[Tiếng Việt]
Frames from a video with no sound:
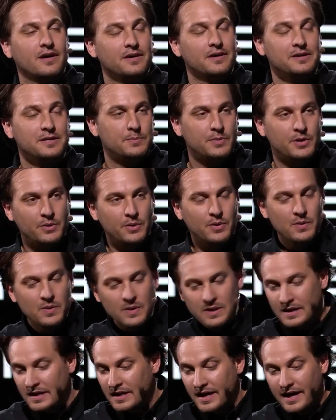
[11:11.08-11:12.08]
Và vai trò
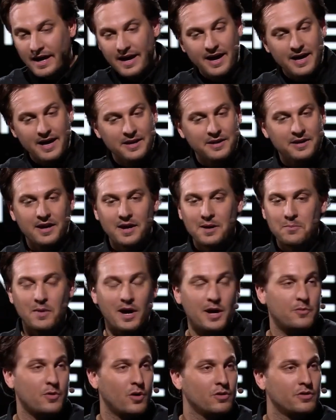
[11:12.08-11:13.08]
của tôi ở đó là
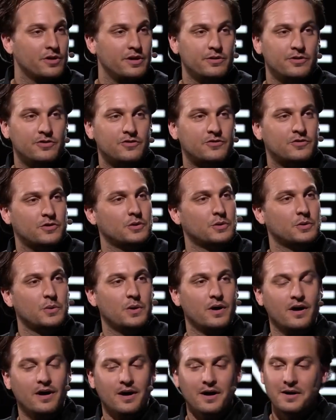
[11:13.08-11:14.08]
hiểu được tính kinh tế,
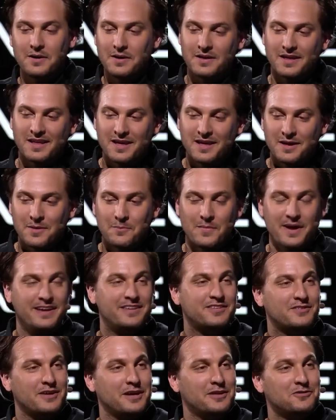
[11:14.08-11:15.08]
tiền điện tử của
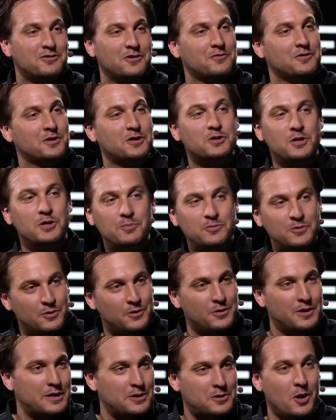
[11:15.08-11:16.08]
trò chơi và
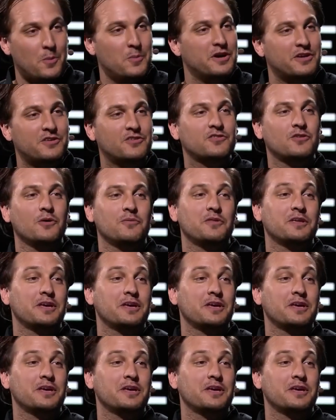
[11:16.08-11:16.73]
kết thúc của việc này.